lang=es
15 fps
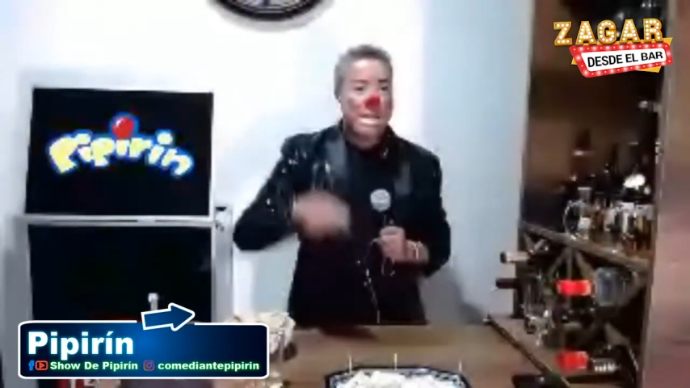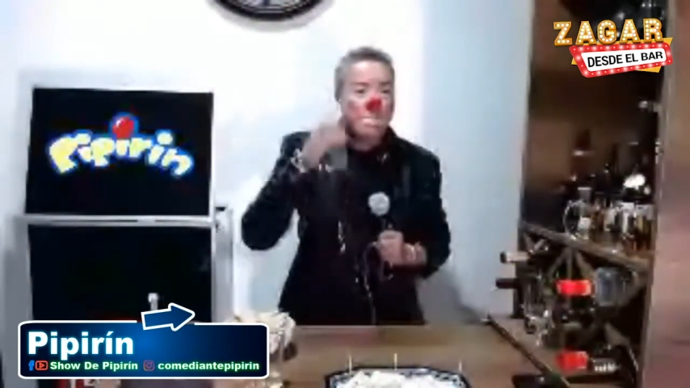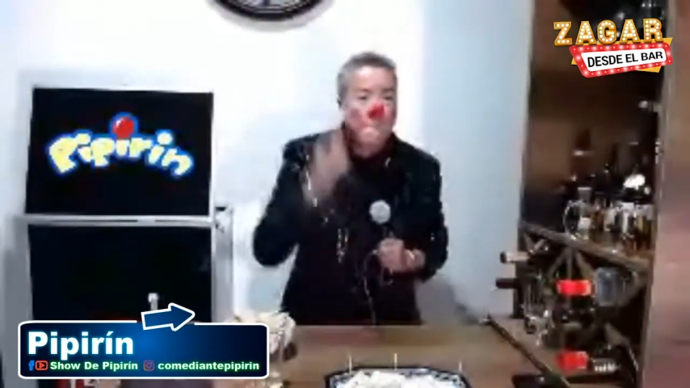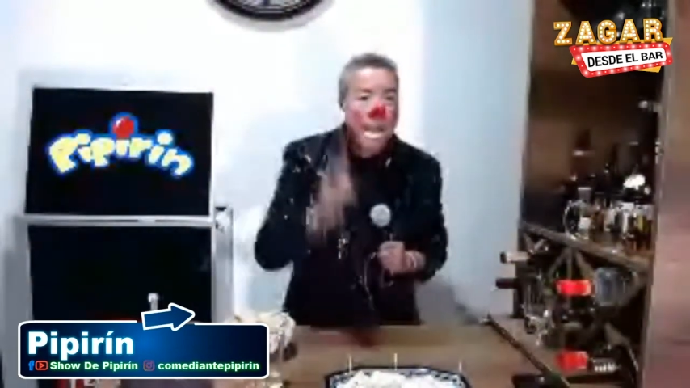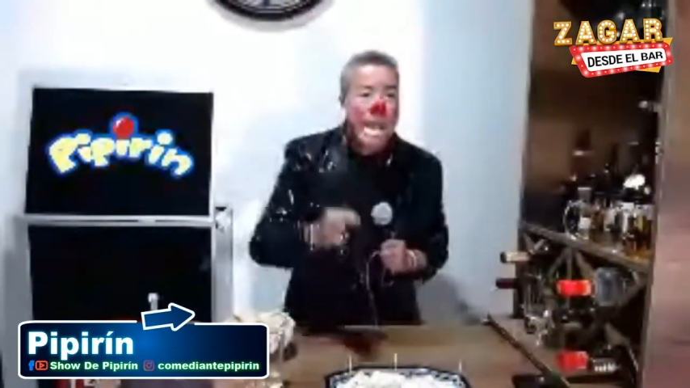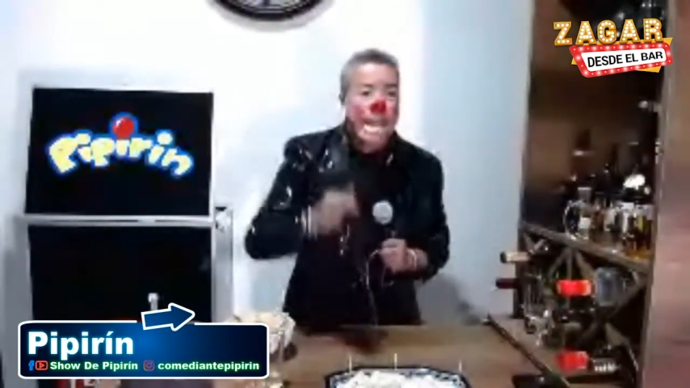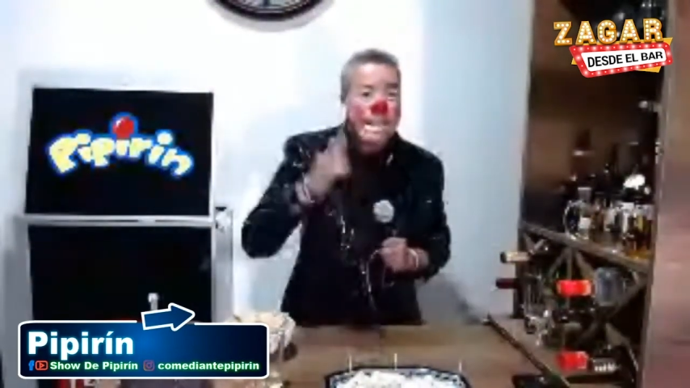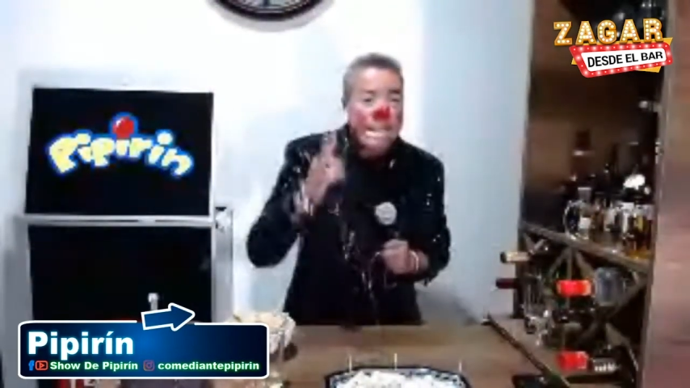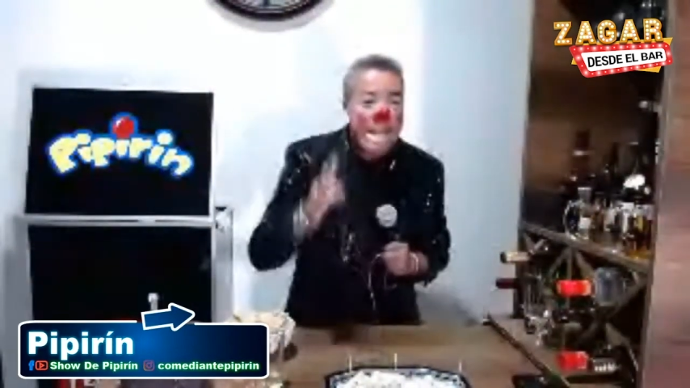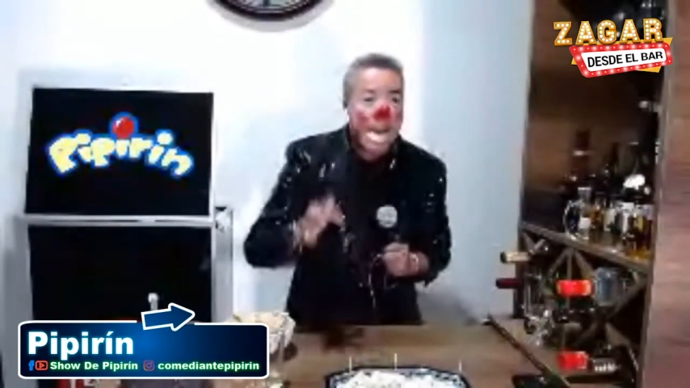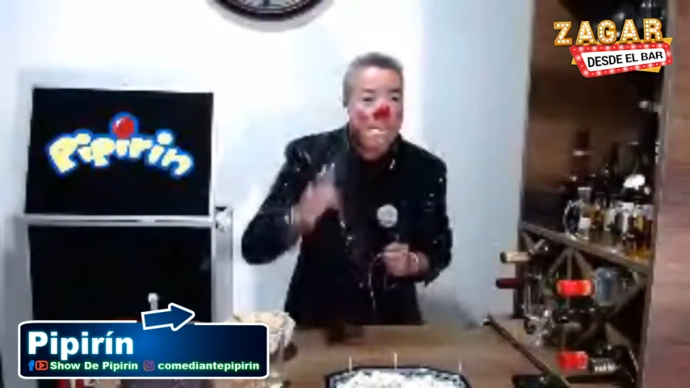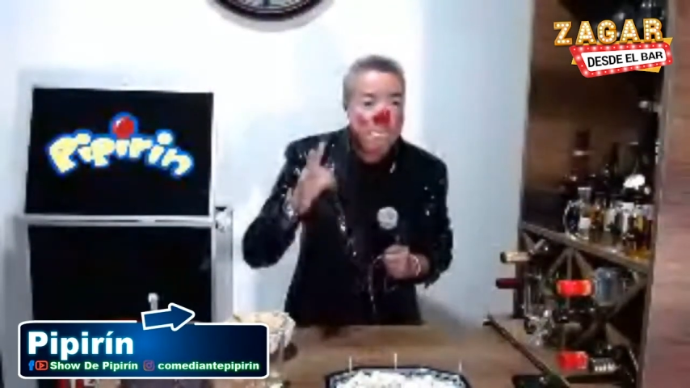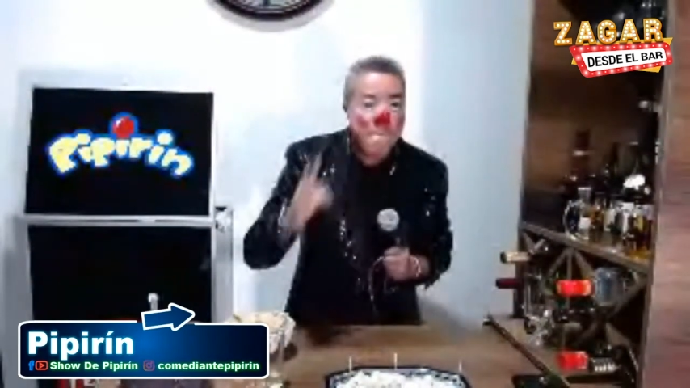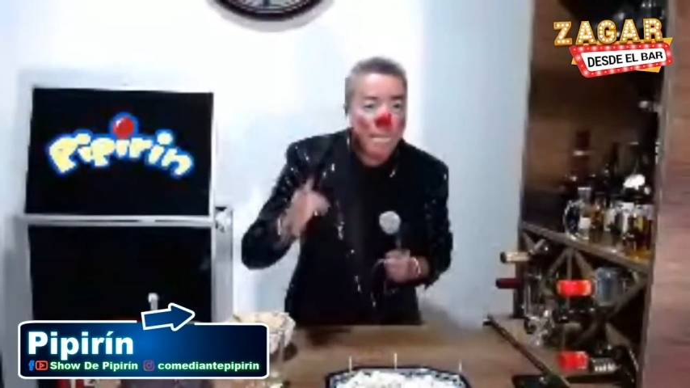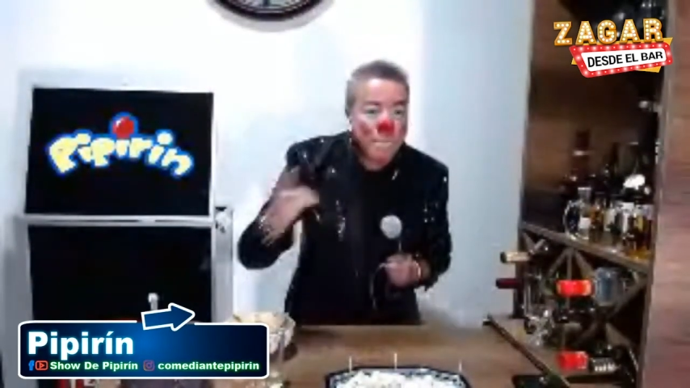
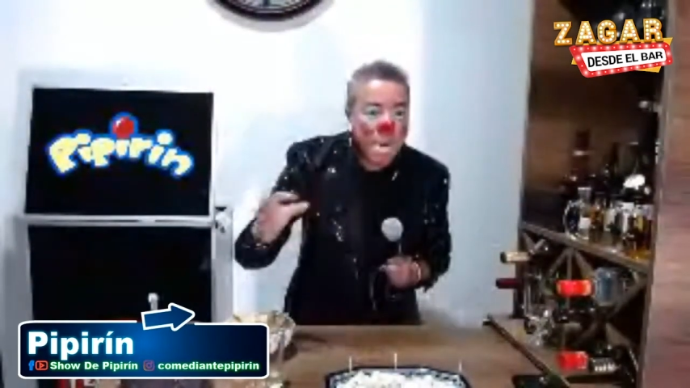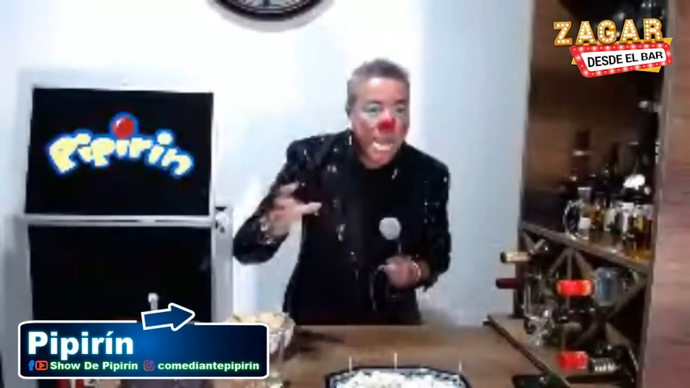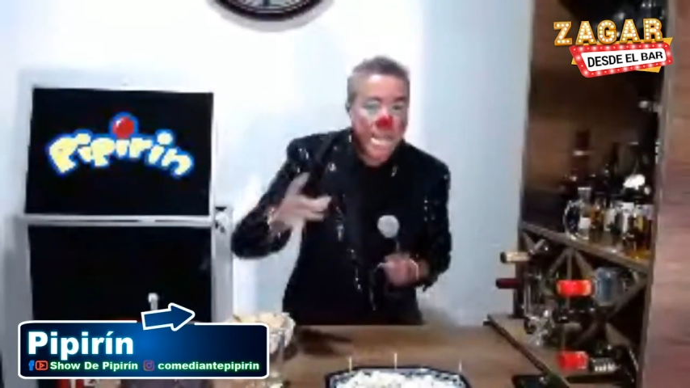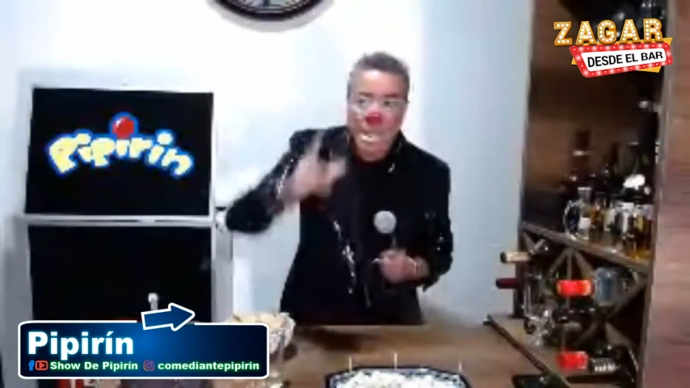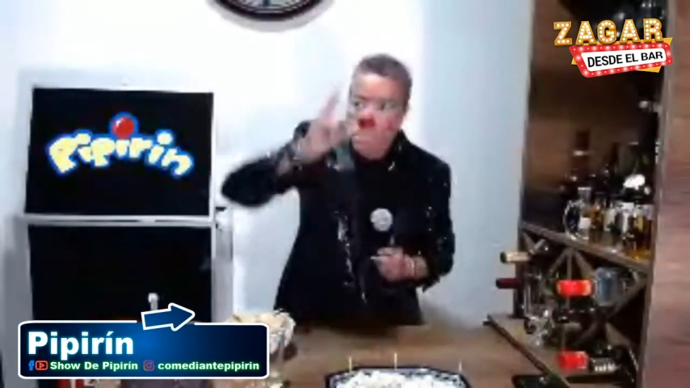media papaya